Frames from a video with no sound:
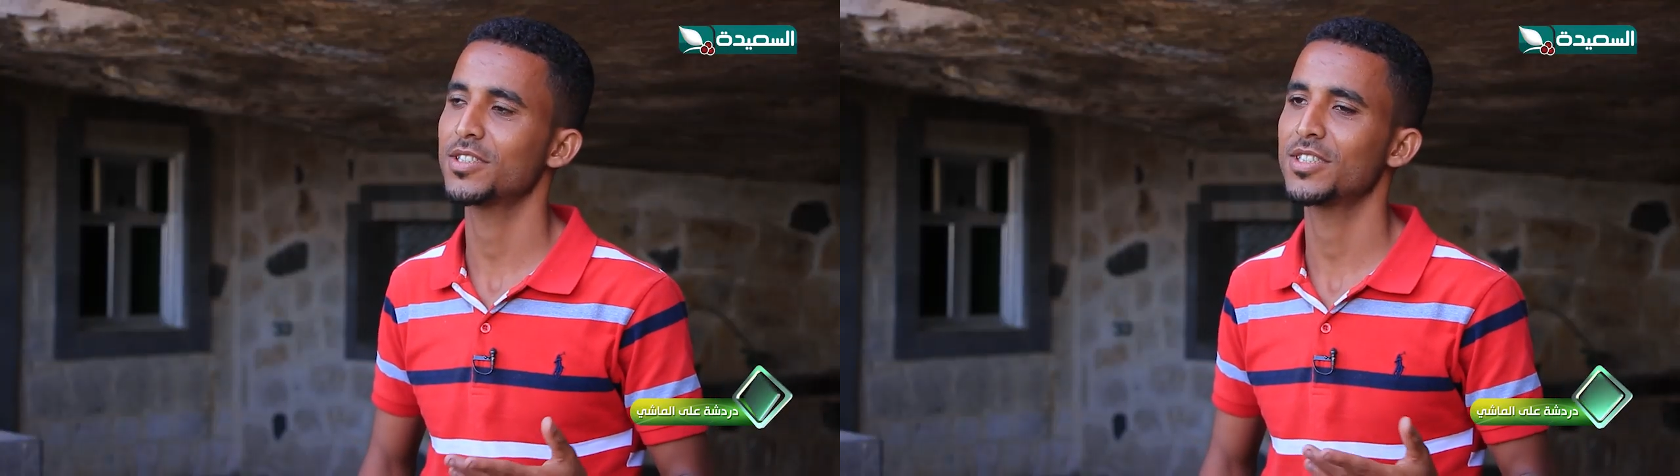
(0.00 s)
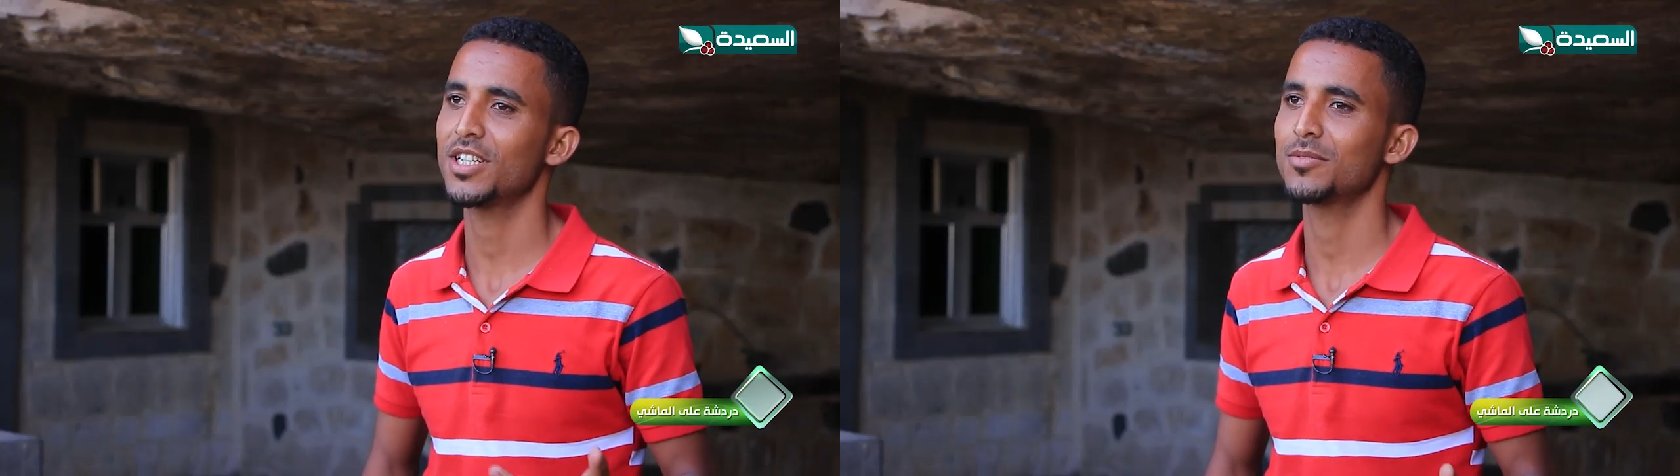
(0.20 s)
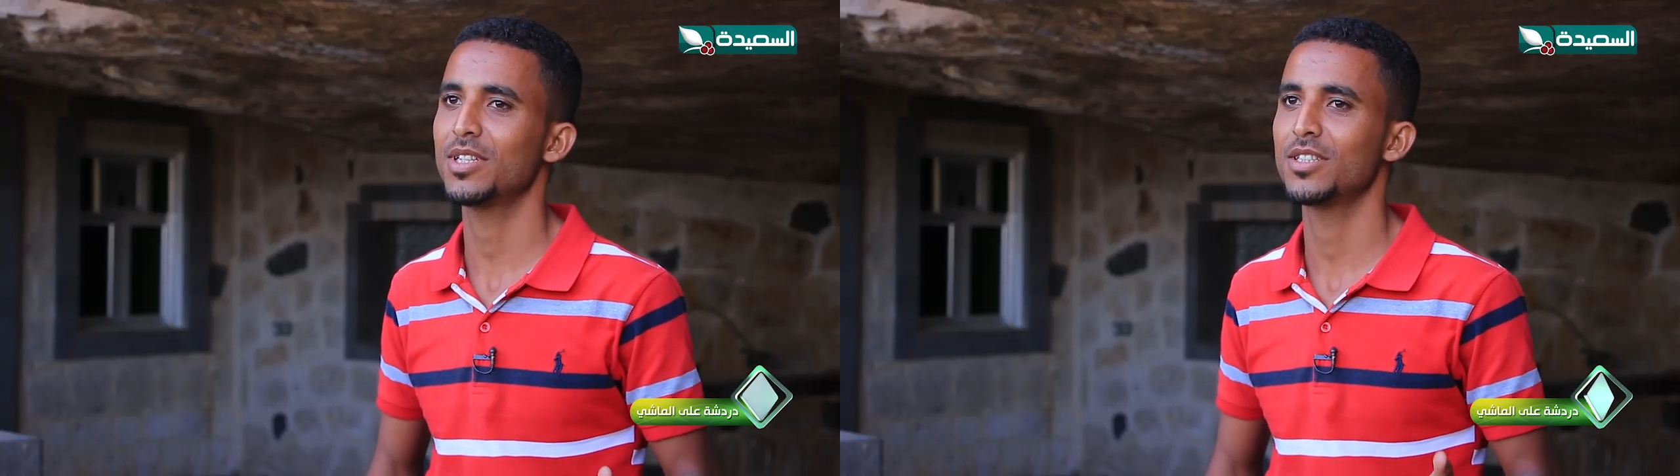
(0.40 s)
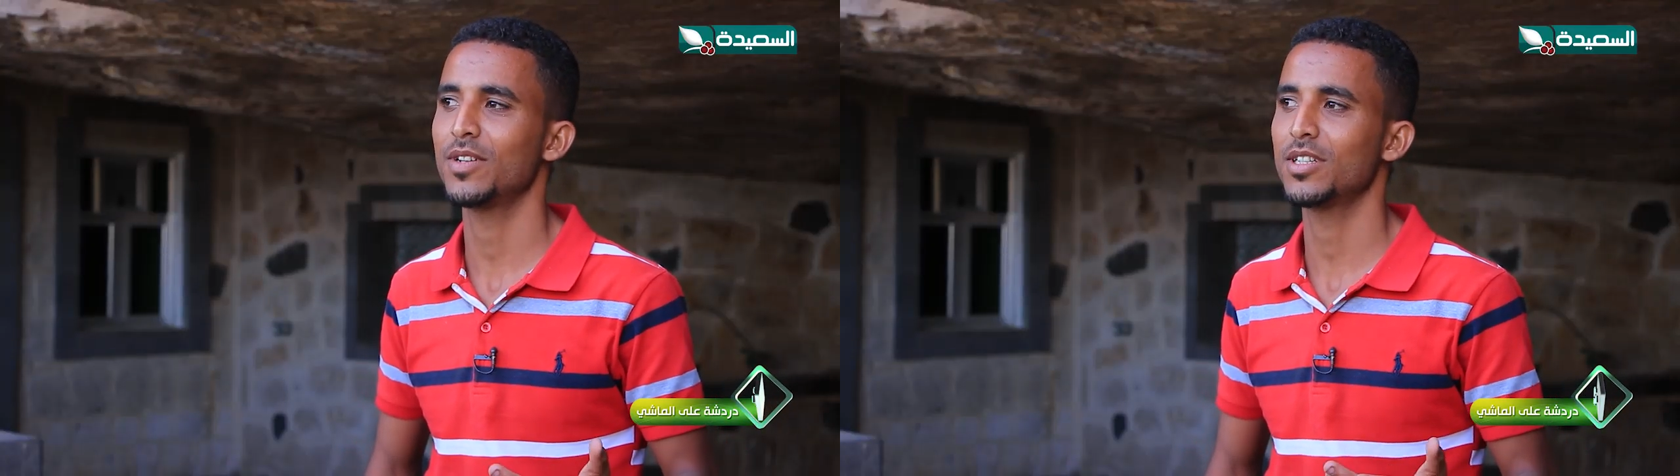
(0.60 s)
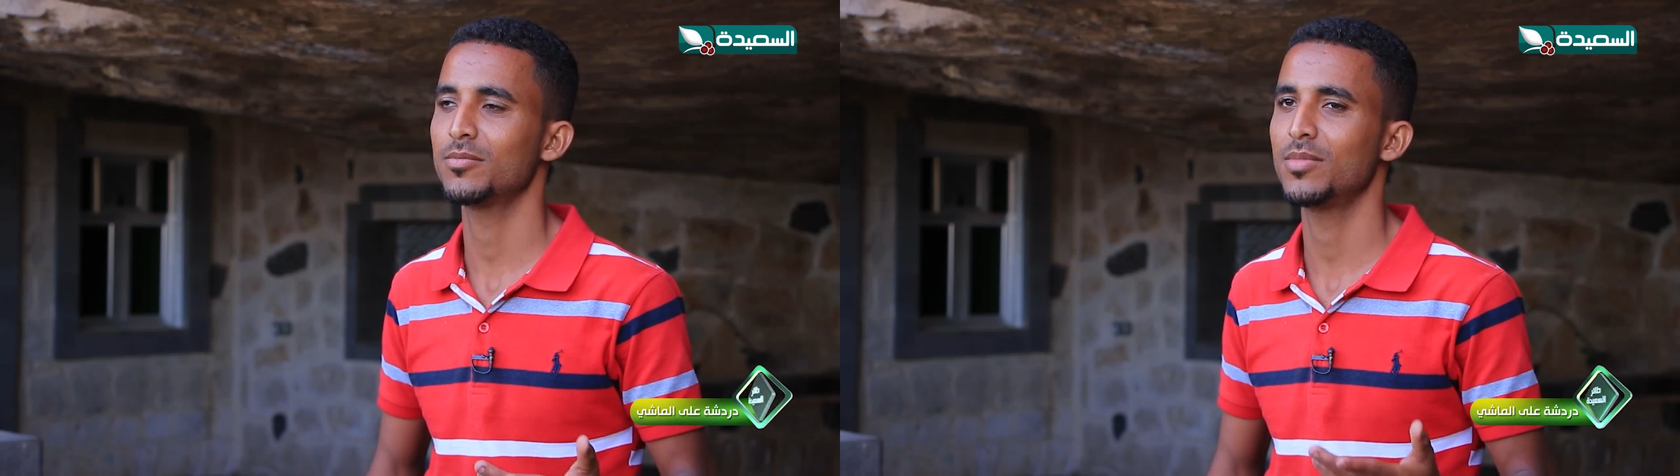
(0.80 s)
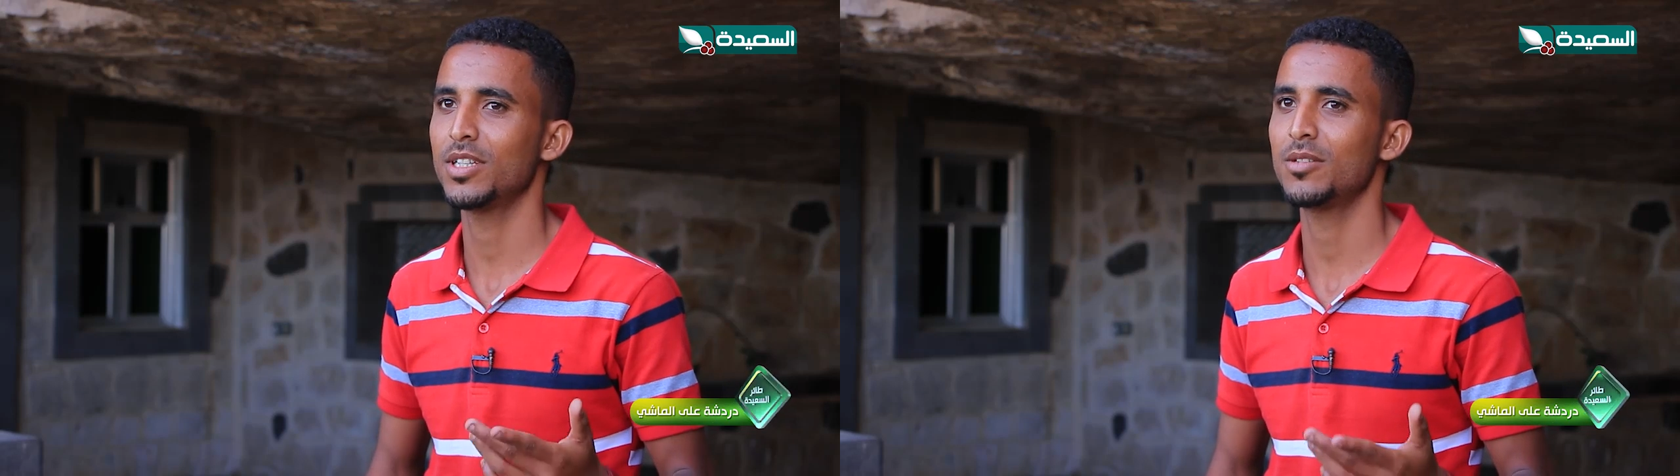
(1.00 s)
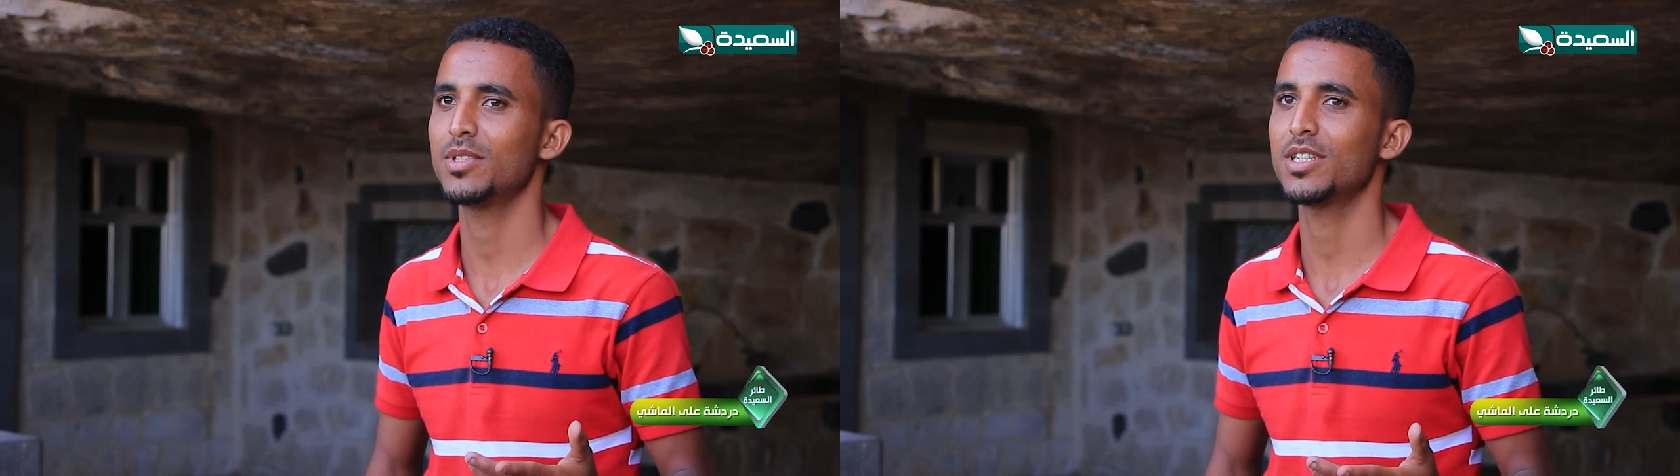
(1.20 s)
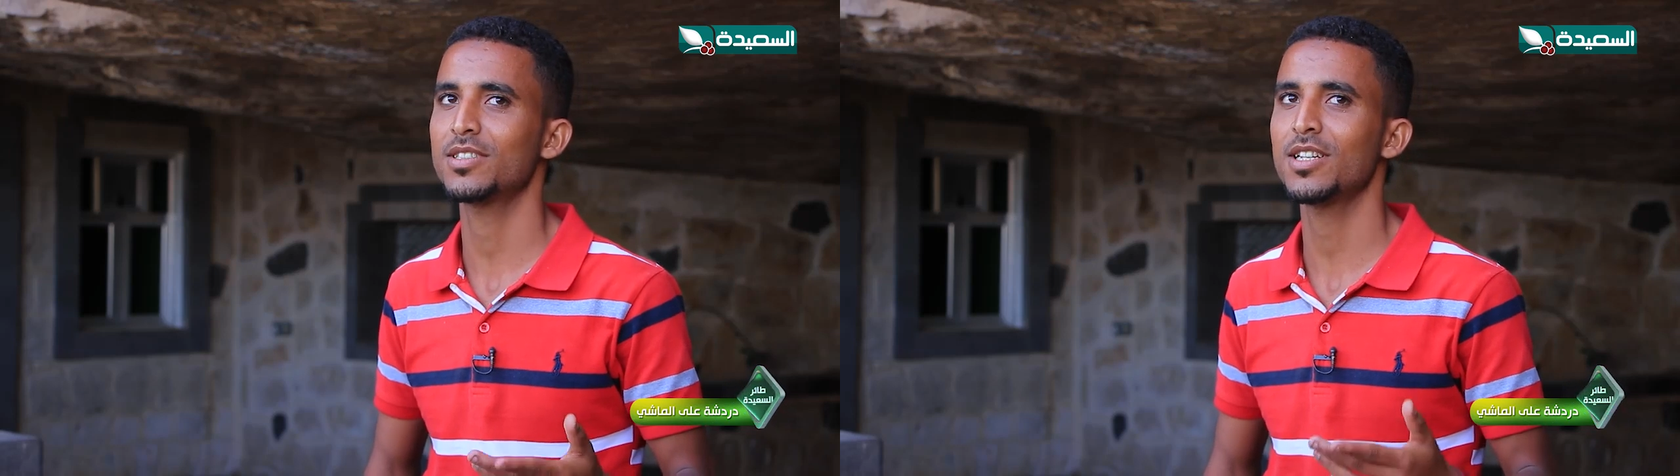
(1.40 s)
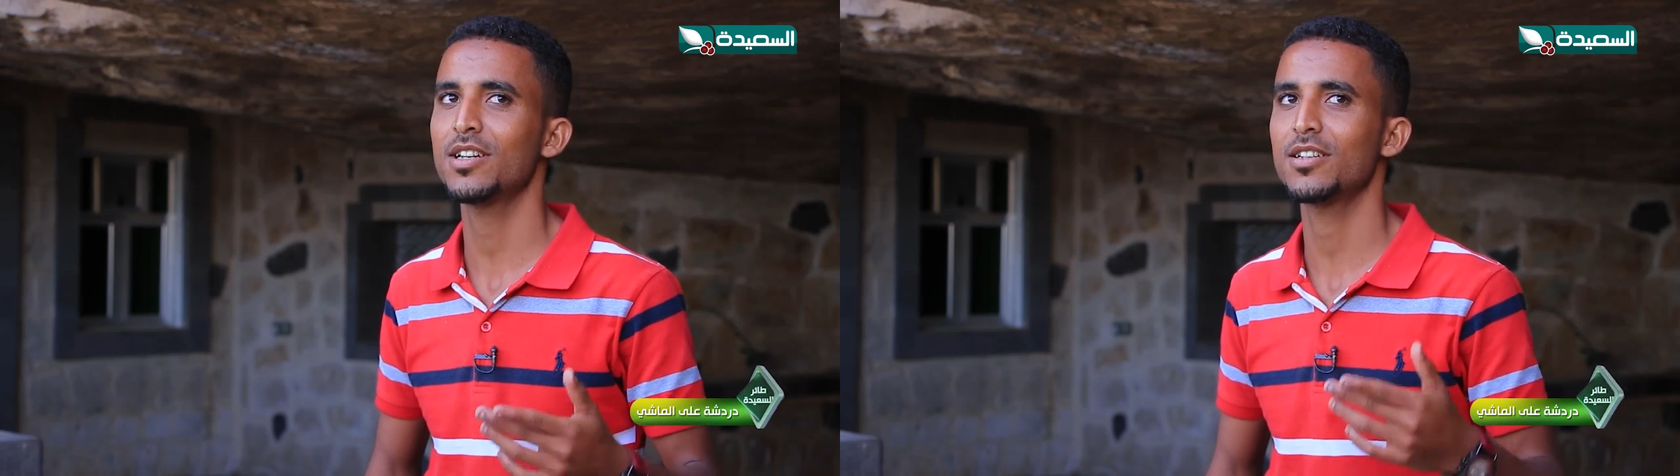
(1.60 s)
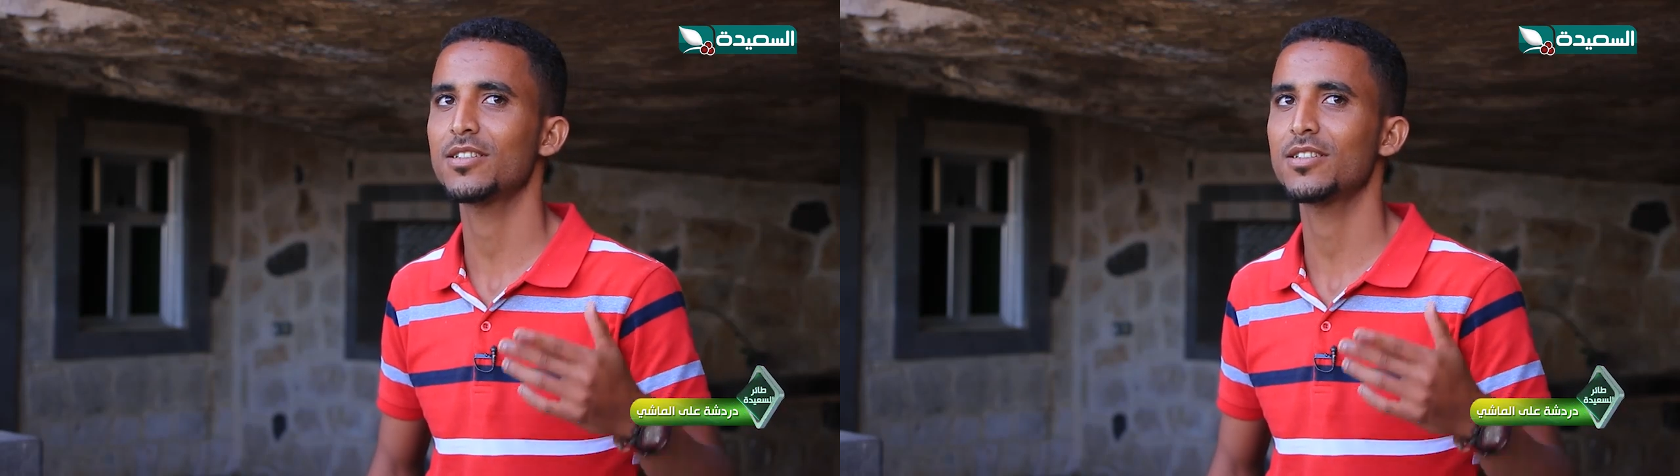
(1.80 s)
اشتهرت بعد بعد المدرسة